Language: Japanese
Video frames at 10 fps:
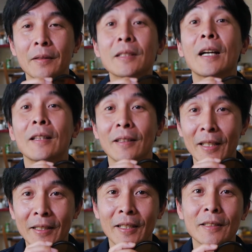使っ
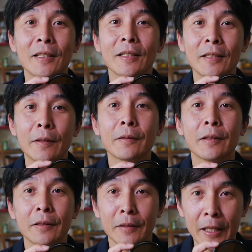て撮影してるん
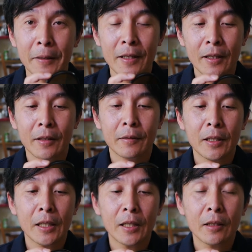ですね
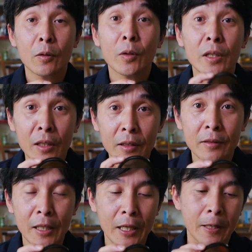でこれでです
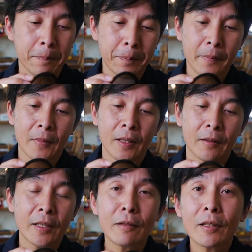ね
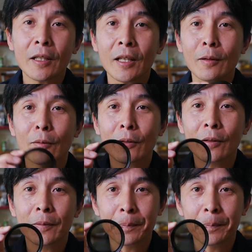できるだけこの